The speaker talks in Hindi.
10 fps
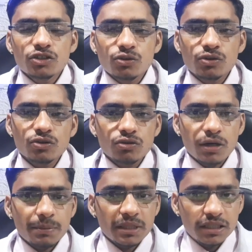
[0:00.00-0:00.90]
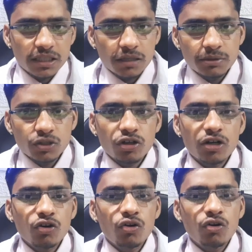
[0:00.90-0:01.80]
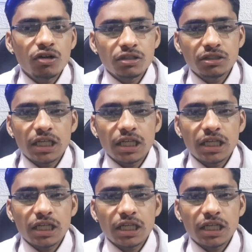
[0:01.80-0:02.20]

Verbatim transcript: जो दोस्तों आपने देखा भी होगा और